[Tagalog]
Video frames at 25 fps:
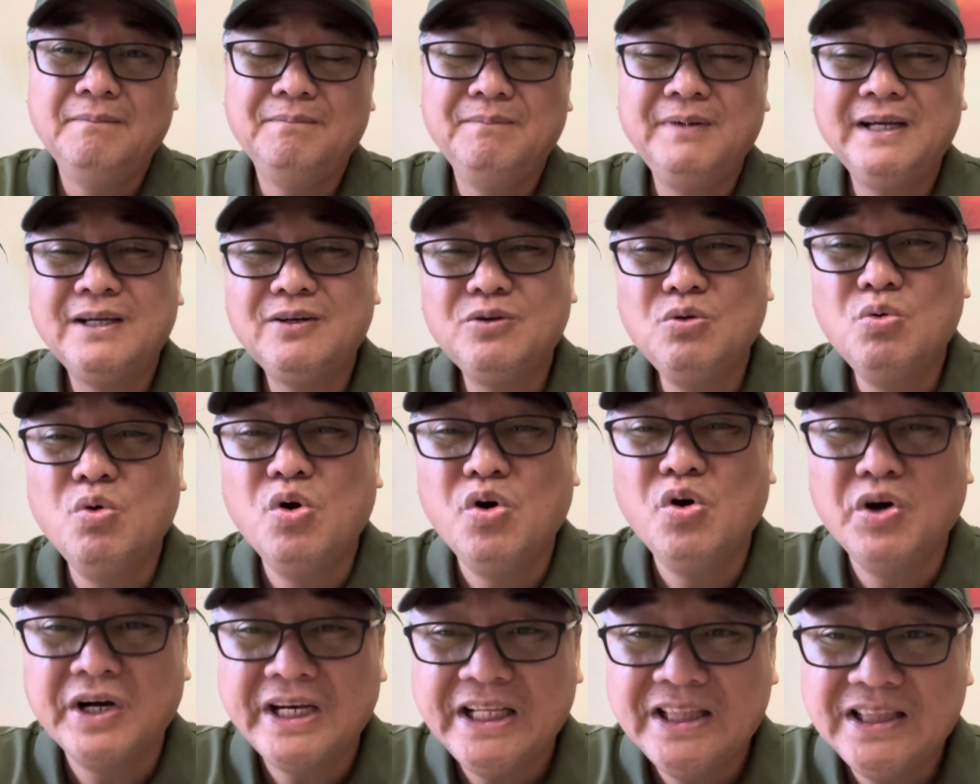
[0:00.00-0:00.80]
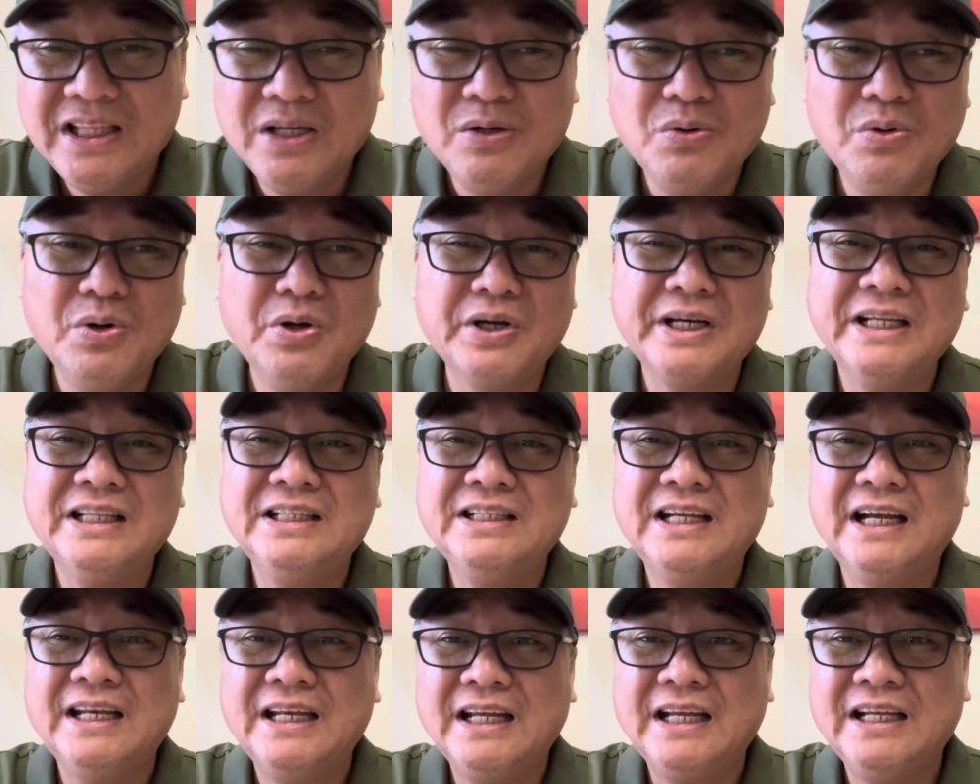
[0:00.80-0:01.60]
Pero worried na
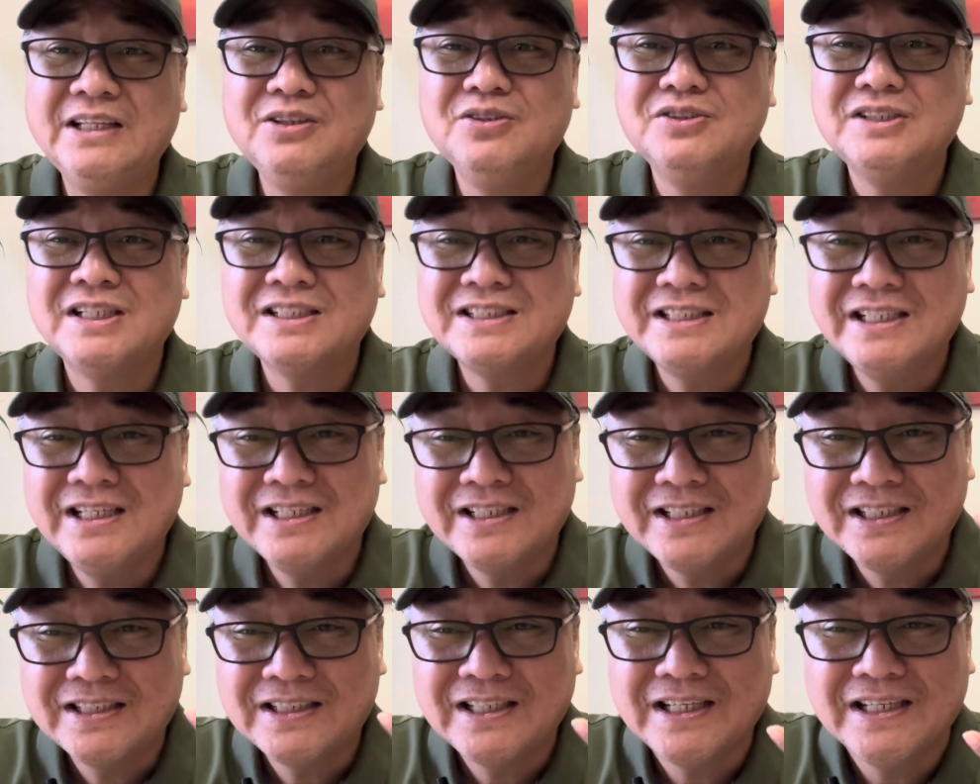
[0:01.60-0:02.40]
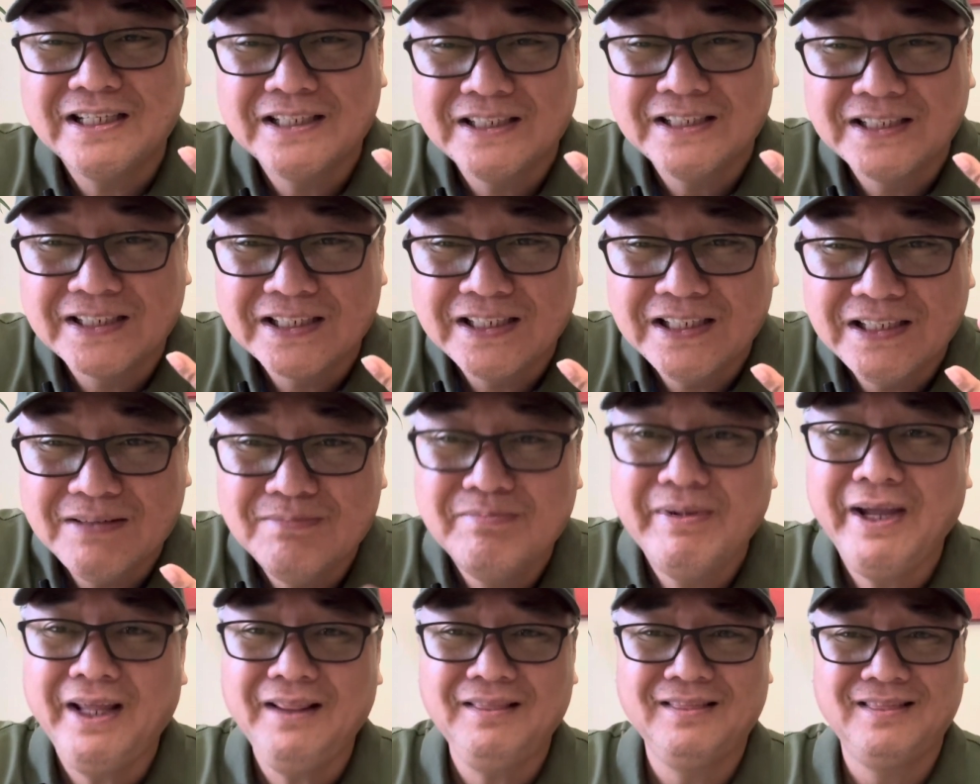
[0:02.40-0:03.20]
worried ka na do sa secret
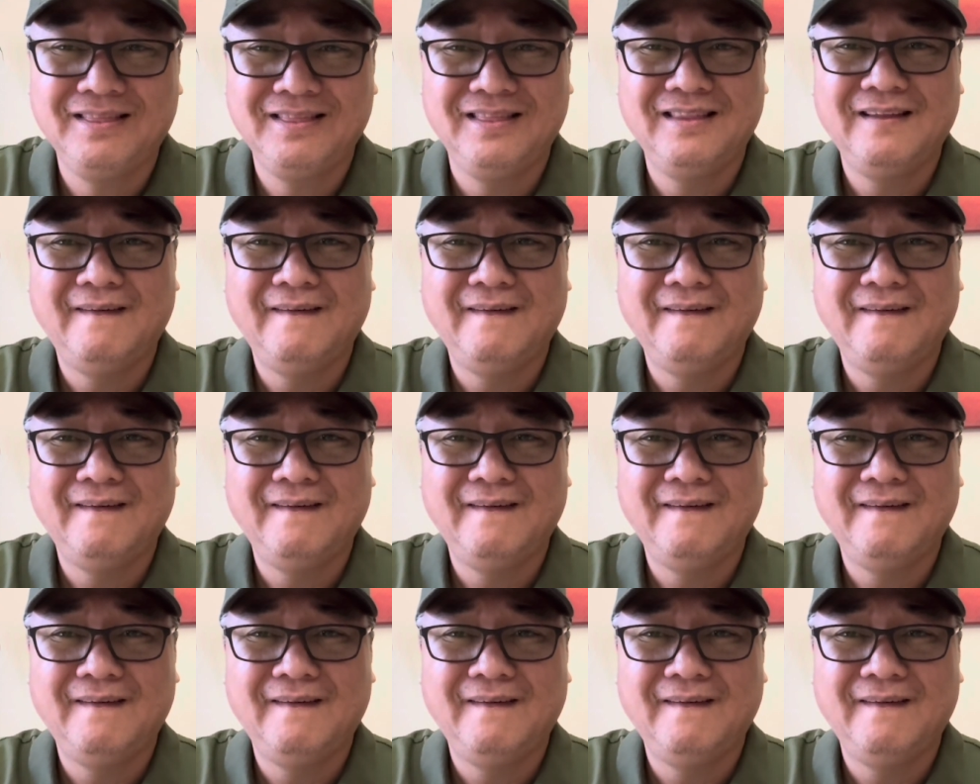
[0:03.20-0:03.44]
agreement.